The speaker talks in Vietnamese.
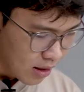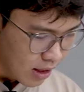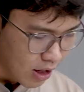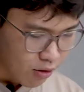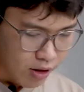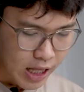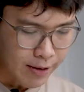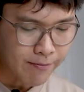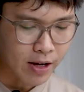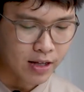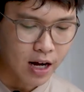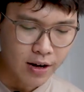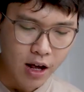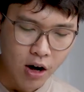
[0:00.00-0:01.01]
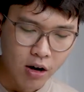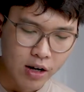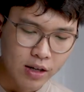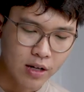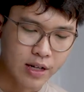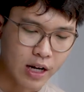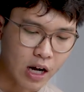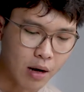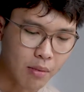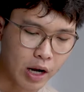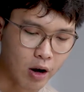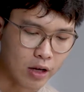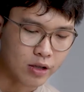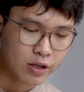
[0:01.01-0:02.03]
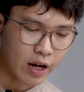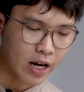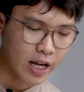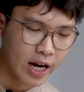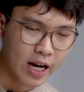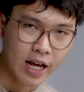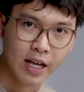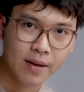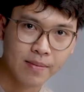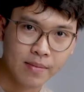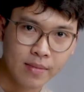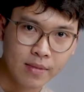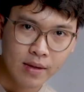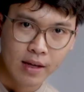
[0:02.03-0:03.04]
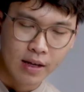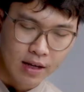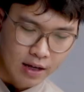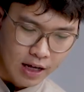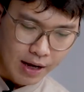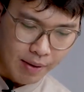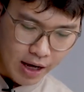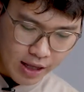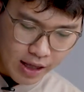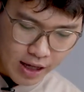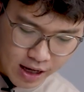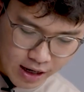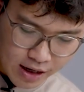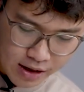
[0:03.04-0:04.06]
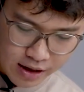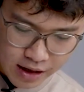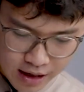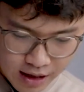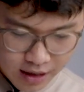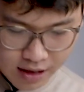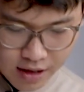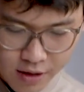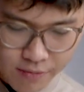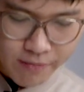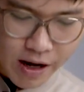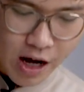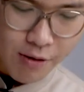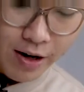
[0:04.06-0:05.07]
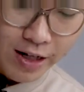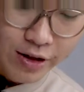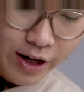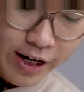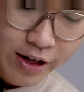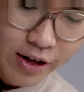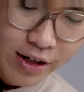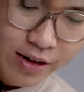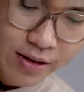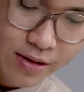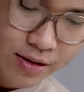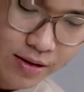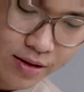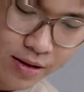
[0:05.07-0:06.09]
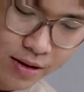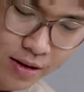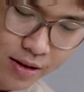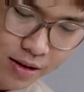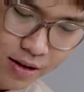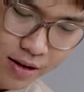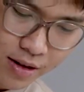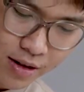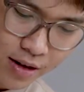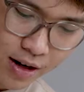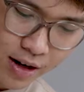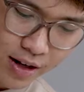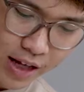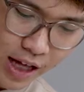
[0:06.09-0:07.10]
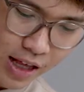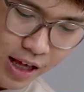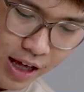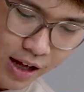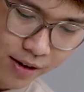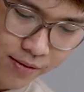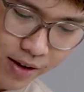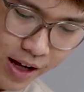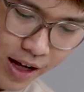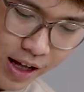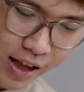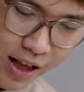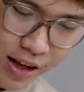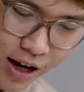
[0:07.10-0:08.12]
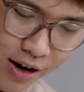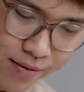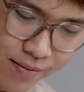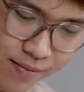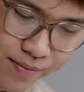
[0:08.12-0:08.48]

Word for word: Nếu lắp phần thân vô nó sẽ có một cái rãnh xoắn như thế này. Các bạn chỉ cần đút vào và xoay thôi, rất nhẹ nhàng và nhanh chóng.